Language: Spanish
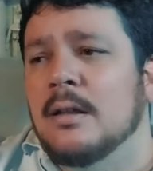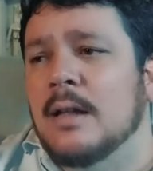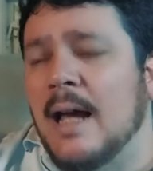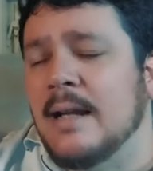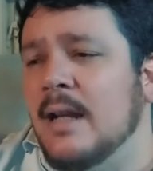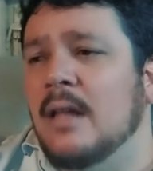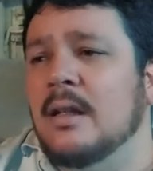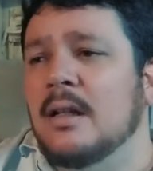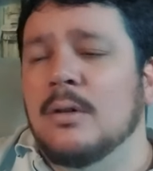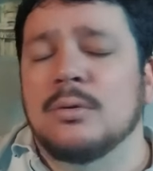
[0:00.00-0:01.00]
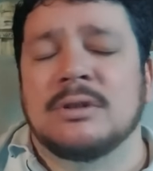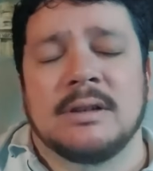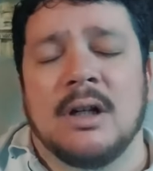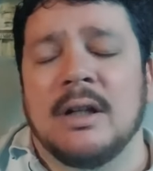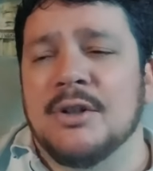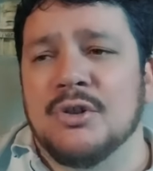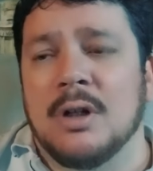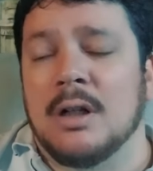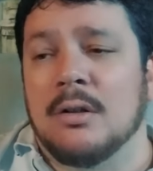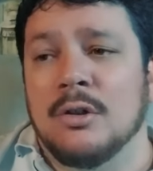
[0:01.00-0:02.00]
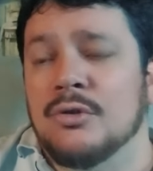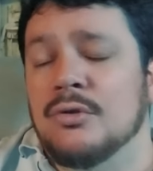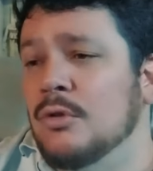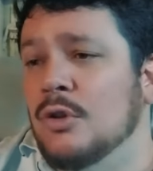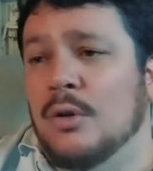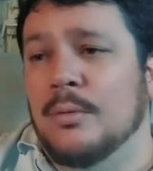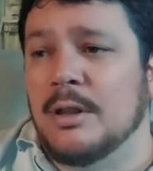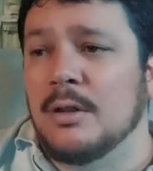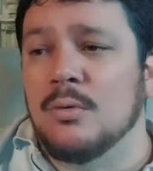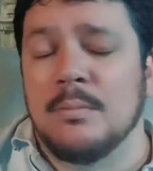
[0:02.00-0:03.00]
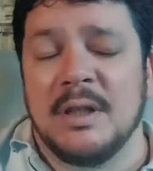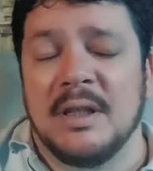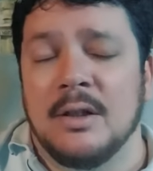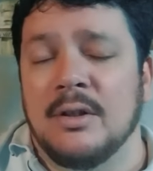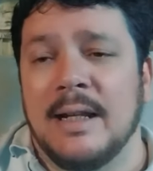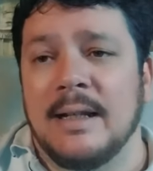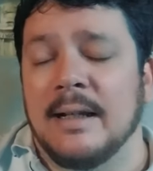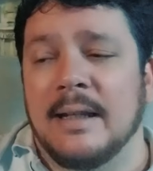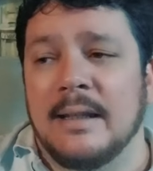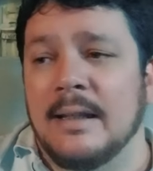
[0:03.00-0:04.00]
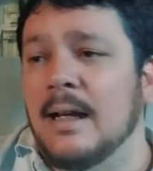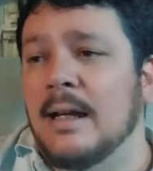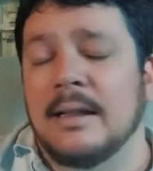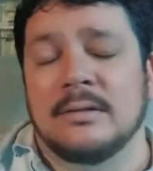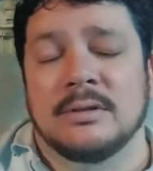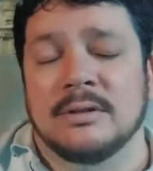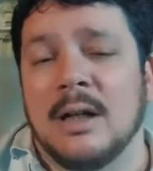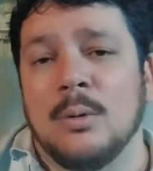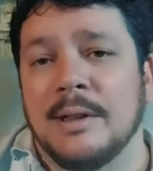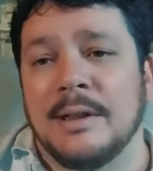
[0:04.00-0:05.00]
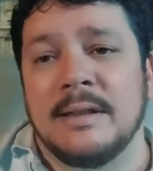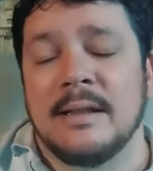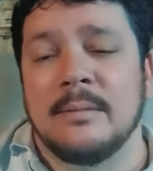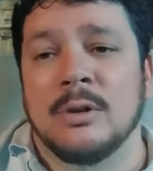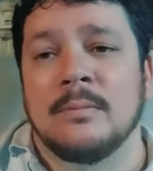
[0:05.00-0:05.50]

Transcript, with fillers: A nadie le gusta hasta ahora Joker 2, no vi ningún video de alguien que diga, esto está buenísimo,